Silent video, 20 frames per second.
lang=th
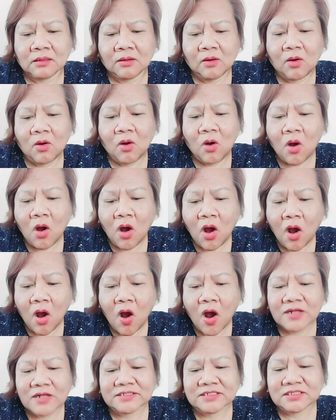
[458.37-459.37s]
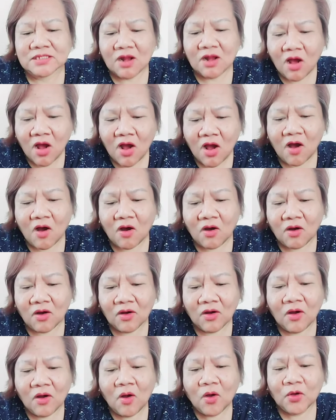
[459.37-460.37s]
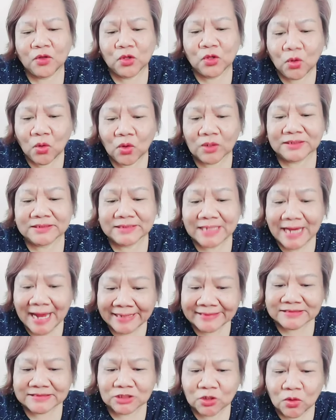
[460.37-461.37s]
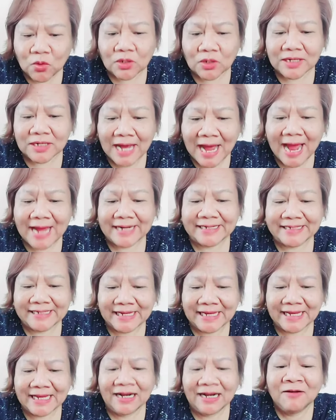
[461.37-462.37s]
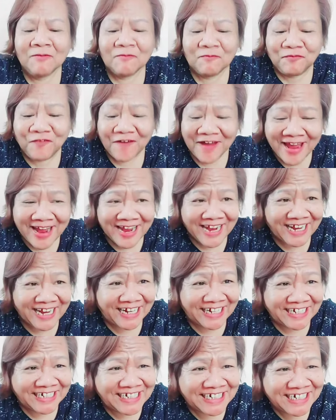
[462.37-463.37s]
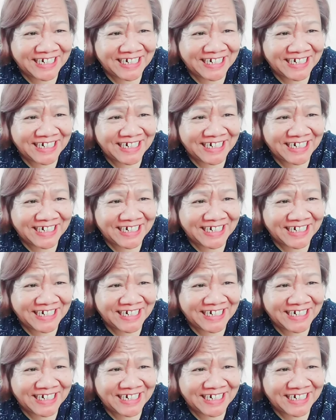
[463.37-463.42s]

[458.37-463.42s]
โอ้โหออสโลยูดแคททุกกาดกินฟิต